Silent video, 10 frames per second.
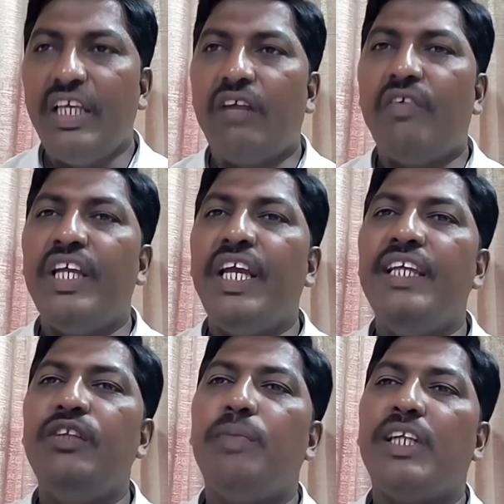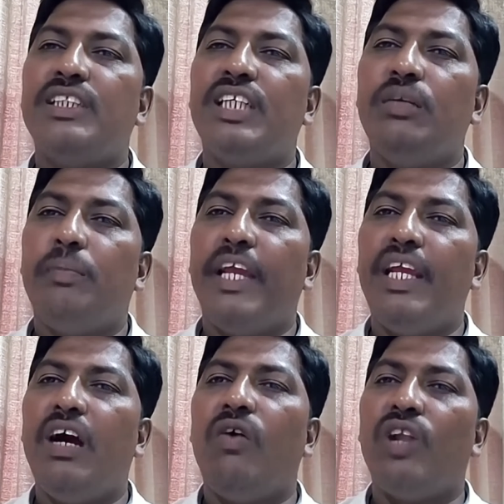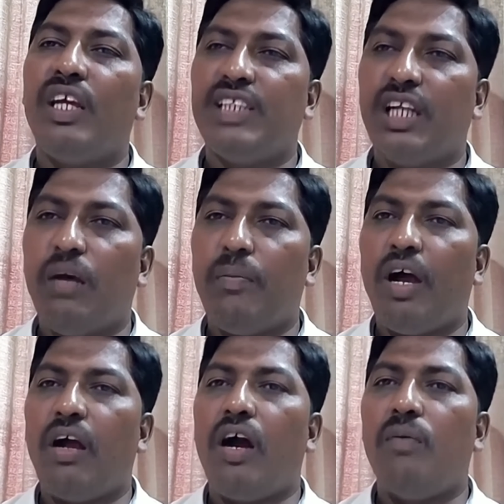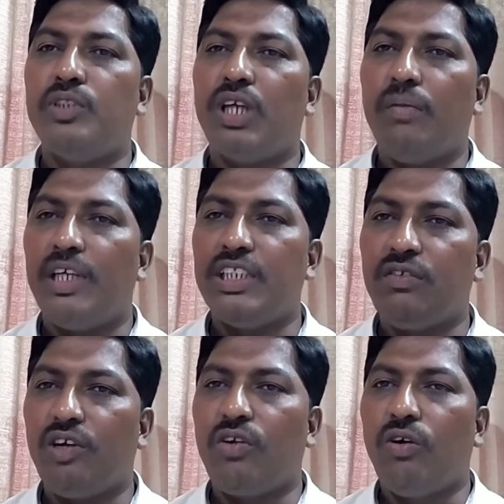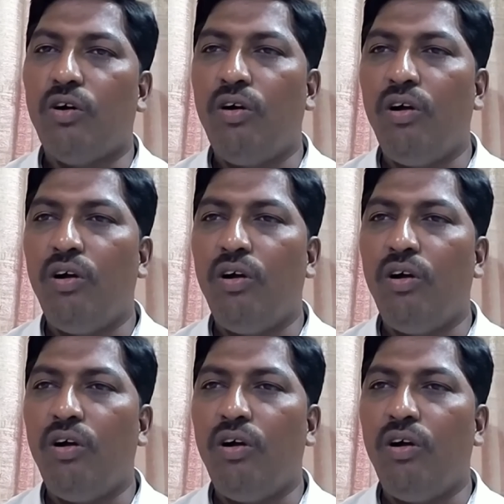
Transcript: ఇరవై ఐదు పర్సెంట్ పైగా ఉన్న జనాభా కాపు సామాజిక వర్గం